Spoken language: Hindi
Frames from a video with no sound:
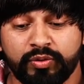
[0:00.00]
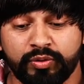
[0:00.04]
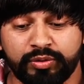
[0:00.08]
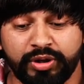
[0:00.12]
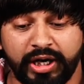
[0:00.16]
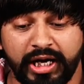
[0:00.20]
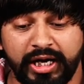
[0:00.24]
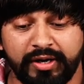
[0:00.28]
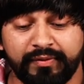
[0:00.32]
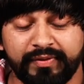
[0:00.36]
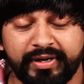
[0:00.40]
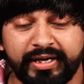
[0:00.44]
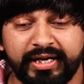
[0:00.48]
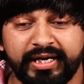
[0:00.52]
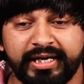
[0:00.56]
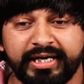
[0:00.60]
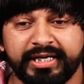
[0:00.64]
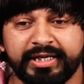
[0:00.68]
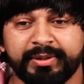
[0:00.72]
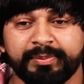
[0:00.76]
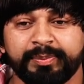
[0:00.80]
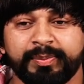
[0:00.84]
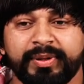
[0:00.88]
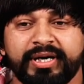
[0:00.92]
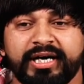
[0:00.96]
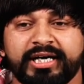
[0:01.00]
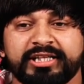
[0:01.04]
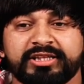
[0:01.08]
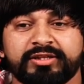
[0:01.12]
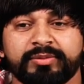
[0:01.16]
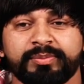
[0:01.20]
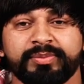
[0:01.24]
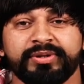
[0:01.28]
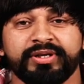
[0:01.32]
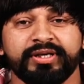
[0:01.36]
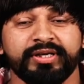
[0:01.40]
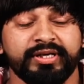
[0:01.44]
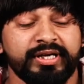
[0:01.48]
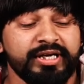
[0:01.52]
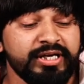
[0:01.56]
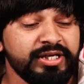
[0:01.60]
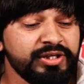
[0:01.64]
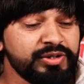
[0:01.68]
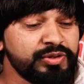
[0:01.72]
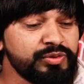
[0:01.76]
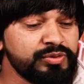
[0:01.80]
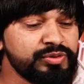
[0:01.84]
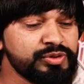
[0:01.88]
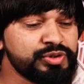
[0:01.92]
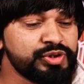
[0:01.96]
उठावे है बात भी
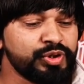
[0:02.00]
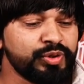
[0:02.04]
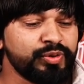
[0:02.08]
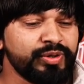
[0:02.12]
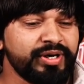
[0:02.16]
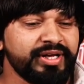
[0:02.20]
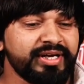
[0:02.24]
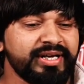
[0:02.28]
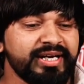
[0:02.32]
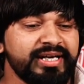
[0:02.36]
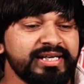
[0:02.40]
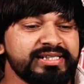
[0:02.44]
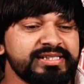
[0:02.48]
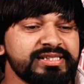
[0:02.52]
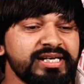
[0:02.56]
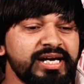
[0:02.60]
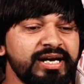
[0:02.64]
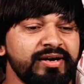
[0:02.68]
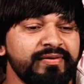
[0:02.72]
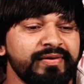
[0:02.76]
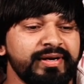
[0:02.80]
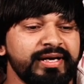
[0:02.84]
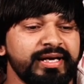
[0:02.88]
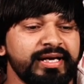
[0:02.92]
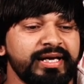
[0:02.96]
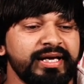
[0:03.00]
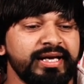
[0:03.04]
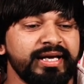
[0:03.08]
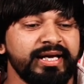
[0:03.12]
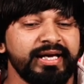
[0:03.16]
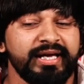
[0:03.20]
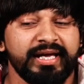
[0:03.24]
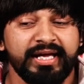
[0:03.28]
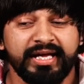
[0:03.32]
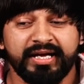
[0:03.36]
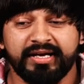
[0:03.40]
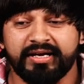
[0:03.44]
क्यों छोड़ के जावे है